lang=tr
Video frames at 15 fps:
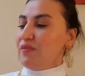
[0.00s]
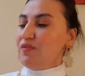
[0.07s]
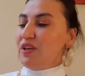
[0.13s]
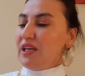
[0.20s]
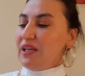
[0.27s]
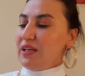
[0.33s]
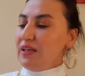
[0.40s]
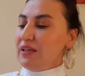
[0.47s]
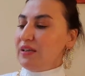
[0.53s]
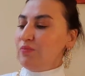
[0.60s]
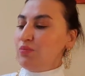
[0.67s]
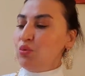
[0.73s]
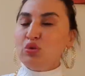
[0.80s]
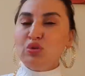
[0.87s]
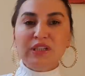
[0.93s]
Ve
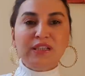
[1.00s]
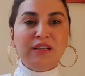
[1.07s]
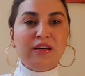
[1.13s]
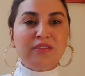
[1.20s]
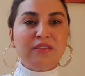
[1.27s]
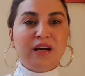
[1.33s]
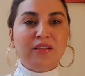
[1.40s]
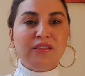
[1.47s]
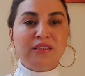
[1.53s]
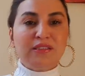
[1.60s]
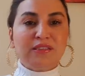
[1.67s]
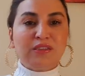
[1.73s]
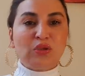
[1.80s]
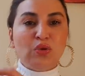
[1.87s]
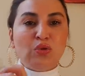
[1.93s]
e, buradaki
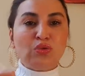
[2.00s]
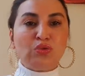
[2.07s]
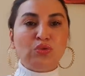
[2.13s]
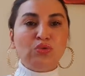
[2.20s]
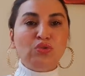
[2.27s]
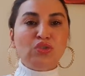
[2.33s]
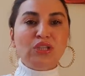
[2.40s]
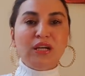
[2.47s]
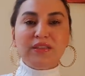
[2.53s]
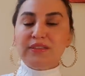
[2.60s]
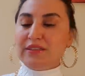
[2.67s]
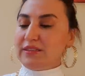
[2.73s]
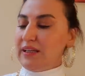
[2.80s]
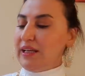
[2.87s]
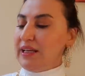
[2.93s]
hatalarınızı gördüğünüz
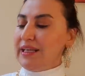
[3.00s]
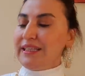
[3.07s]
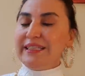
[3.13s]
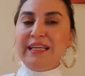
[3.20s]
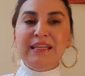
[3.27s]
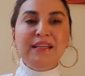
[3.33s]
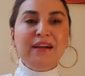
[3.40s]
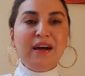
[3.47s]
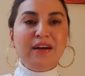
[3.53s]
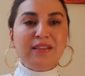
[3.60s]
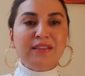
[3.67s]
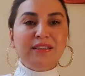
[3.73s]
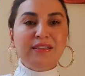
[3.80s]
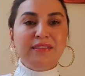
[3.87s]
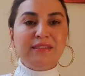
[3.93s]
takdirde yeni
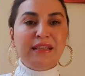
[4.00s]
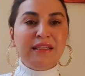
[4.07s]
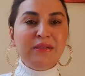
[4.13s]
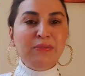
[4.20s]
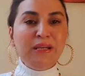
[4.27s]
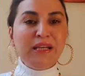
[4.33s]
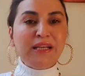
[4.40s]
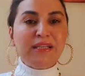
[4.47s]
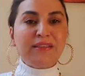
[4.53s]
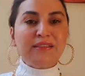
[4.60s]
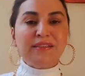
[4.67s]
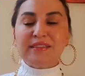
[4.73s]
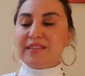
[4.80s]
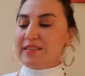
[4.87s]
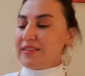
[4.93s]
kandilin, yeni
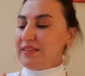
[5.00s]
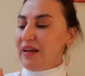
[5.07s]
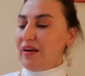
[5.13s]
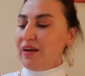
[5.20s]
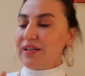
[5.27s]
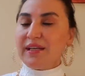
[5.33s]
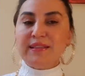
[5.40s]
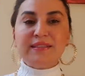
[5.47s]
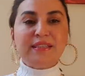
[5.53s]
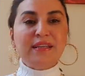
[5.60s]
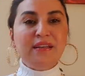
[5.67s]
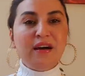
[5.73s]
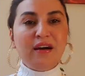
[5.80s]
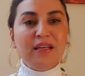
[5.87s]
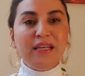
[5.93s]
bereketin sizin
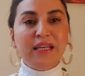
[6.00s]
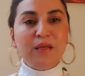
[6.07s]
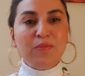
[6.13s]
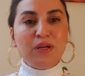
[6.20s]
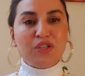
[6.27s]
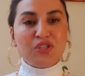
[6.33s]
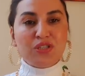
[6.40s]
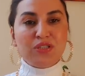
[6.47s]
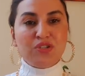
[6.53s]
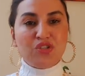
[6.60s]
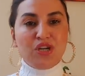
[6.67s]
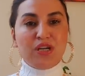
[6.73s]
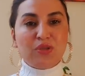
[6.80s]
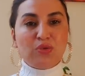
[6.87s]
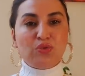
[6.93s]
hanenize lale gibi
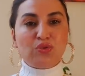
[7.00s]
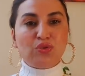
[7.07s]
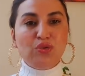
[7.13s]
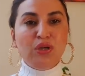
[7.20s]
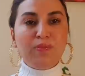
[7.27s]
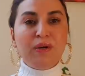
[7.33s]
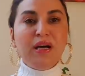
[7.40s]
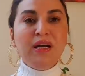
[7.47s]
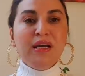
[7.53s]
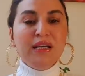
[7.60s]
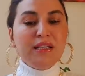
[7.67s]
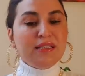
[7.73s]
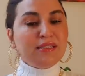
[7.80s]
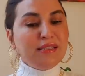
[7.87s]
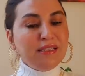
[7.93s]
açılacağı gözüküyor ama
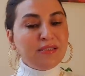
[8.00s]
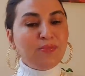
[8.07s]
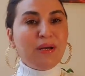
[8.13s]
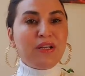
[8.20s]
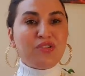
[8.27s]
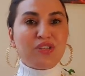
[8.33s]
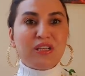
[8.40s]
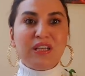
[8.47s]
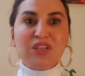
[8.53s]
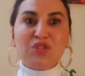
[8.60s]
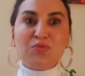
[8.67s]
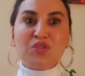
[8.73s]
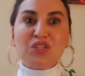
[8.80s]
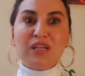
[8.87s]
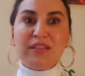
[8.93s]
siz bence
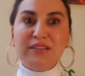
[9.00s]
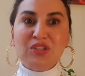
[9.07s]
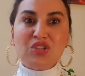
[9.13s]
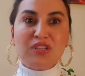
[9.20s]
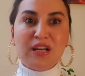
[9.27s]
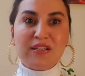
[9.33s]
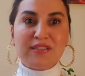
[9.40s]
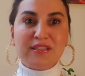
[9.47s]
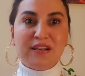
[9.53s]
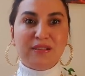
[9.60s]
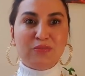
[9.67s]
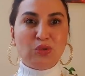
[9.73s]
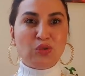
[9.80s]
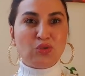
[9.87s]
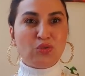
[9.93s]
geçmişten hiç ders
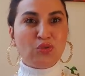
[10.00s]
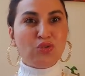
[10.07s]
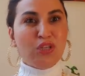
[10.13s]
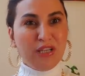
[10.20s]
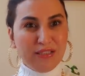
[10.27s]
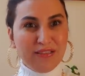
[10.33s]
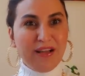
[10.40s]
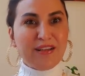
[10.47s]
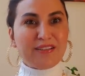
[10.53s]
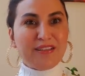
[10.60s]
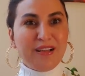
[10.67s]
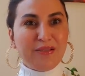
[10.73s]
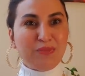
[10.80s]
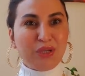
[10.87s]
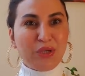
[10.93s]
almıyorsunuz. Ders
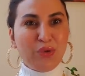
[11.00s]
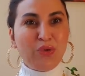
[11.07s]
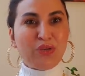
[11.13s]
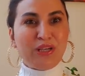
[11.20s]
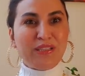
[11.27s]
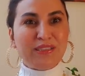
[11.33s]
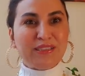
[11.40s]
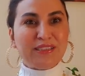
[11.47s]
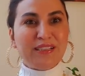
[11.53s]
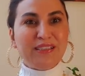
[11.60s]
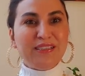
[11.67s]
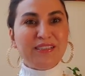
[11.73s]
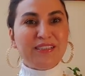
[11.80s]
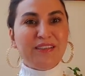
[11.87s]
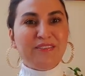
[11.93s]
almayı
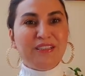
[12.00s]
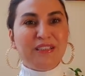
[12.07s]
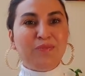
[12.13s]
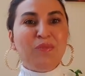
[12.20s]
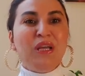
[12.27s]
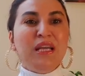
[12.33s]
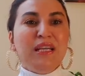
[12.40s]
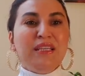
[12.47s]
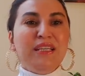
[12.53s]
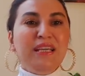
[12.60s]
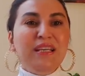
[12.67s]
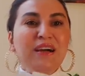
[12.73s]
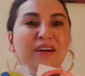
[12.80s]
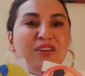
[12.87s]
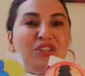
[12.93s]
öğrenirseniz sevinirim.
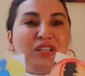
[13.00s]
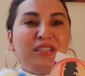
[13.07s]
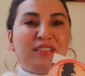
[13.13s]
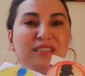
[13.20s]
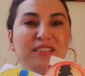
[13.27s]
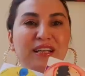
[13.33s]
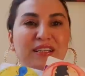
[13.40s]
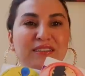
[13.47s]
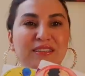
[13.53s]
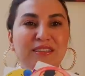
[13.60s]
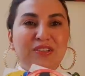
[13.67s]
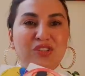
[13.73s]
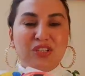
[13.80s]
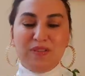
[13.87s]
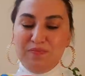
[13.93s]
Yeni aşk isteyenler
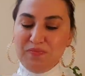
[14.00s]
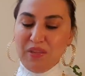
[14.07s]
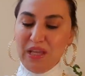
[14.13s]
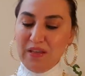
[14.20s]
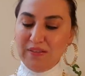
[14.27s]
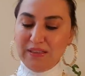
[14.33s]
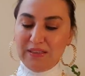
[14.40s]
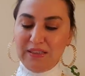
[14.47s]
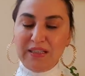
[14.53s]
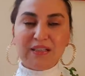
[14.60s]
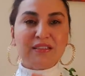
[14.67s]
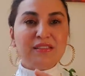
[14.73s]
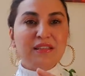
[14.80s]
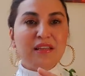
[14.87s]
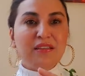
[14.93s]
için evet
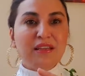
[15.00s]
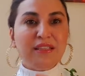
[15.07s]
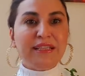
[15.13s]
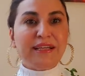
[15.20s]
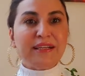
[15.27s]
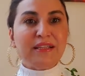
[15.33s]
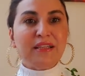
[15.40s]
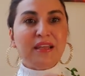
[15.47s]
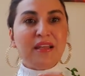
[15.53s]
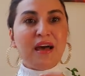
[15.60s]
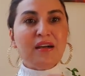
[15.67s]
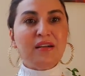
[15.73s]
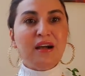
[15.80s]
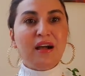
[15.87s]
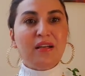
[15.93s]
yaralanan,
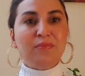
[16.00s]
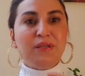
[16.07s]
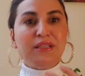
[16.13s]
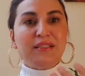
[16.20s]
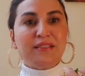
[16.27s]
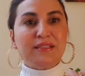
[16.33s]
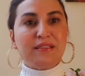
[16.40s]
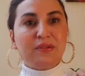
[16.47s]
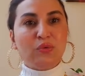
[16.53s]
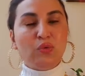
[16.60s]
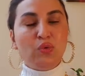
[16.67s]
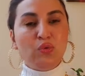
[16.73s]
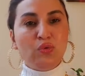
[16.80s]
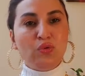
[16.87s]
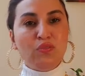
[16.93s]
yaralanan kalbiniz
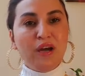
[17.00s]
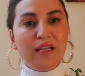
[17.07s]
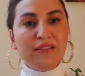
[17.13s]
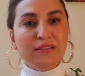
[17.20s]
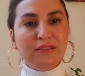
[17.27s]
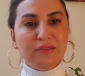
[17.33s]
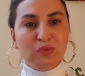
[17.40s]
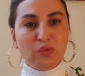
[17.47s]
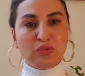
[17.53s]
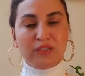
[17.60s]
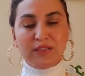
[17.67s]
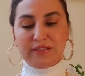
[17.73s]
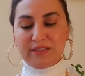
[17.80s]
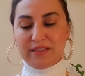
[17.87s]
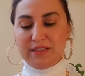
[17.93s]
güven
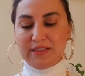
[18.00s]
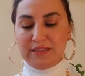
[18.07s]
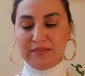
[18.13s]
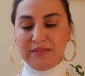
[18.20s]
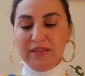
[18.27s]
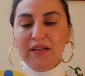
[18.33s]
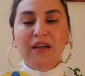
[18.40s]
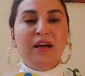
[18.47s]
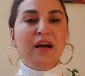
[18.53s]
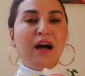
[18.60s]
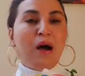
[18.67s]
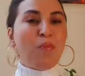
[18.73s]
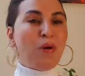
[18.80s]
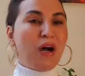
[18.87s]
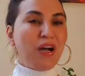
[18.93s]
noktanız kırıldı
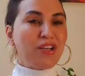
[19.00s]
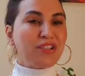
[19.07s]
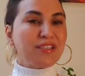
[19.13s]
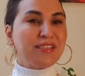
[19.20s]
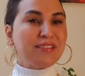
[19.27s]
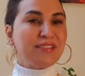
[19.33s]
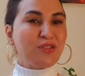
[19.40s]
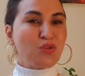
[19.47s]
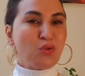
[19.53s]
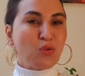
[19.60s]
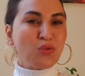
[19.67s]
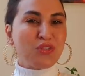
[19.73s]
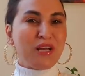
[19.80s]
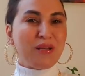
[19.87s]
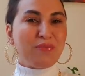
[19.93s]
ama aşk size
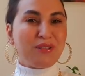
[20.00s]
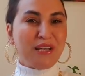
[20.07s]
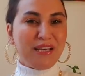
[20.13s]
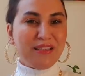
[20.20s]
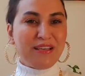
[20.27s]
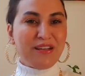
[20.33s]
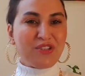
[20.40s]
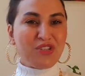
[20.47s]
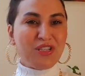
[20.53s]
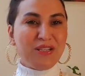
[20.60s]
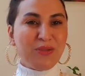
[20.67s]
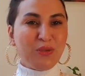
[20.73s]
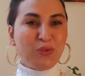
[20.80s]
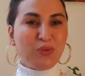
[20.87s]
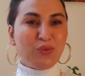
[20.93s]
çok güzel bir
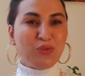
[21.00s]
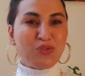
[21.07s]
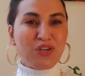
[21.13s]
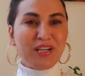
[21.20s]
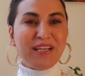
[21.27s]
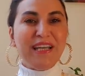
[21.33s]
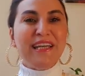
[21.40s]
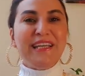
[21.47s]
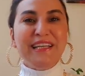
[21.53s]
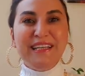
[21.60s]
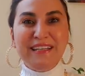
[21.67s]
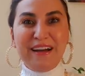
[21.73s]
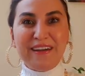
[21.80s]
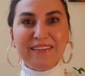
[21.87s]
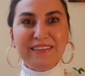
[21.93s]
enerjiyle dokunacak.
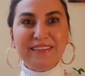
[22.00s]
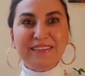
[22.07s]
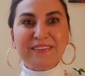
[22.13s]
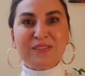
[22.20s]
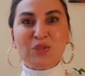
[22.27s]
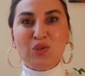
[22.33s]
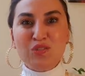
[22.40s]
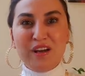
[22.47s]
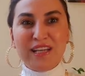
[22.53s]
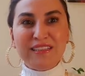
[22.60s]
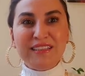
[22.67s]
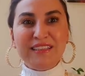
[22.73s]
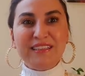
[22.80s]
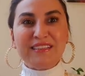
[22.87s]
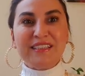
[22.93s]
İnandığınız,
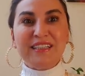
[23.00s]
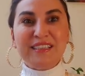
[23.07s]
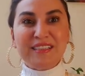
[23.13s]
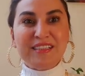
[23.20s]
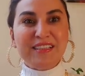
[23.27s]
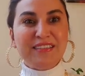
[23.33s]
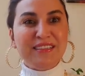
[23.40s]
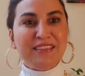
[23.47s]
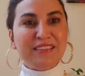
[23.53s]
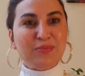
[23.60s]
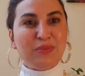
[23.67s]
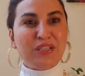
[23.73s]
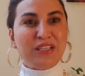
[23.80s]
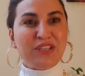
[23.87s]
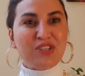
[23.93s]
güvendiğiniz,
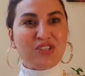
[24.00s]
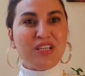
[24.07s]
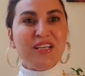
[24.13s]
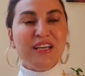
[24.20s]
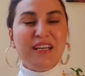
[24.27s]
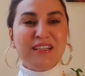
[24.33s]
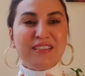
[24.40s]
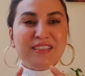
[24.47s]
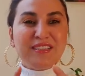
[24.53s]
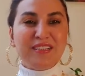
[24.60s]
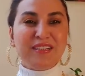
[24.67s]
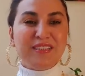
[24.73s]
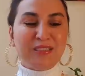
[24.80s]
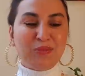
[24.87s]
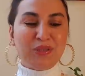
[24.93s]
hissettiğiniz bir kişi
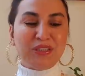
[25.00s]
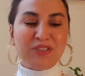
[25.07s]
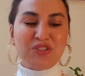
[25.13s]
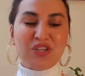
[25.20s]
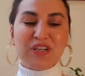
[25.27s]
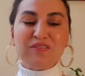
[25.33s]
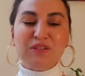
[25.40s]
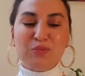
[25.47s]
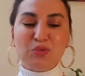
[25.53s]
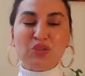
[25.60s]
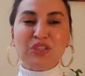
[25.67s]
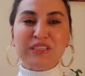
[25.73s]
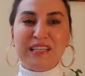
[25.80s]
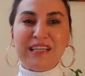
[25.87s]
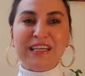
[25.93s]
size adım atacak ve bu
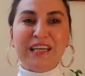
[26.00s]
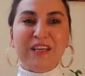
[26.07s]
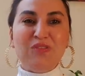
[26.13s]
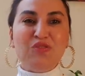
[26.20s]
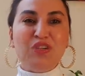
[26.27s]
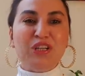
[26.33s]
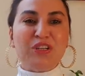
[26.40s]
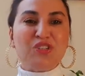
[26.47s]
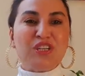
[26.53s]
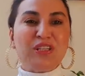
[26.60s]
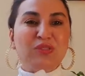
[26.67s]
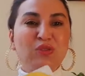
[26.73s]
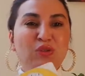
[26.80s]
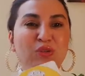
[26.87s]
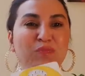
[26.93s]
size keyif
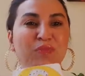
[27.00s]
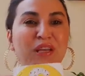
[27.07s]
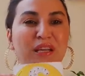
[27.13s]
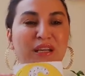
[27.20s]
verecek diyorum.